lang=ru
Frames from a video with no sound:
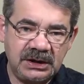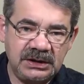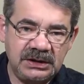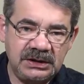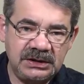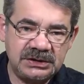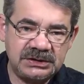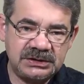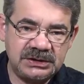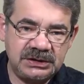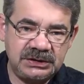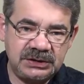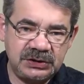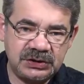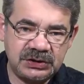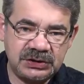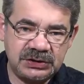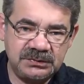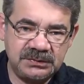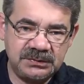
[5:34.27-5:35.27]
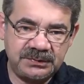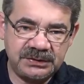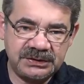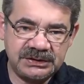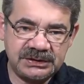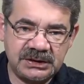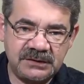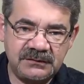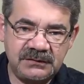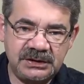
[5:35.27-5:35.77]
и эстетическими
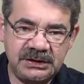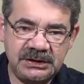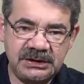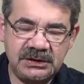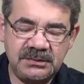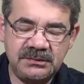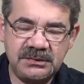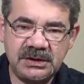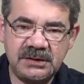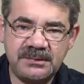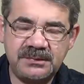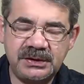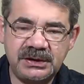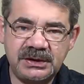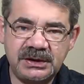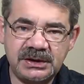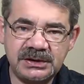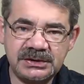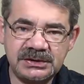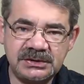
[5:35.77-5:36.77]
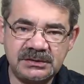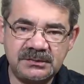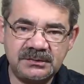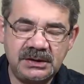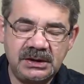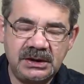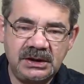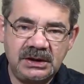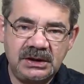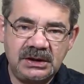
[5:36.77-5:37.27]
представлениями о
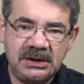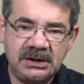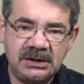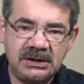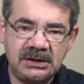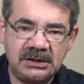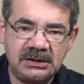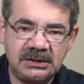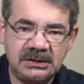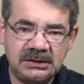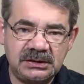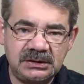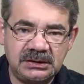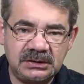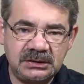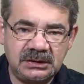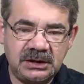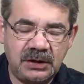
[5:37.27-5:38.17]
прекрасном э,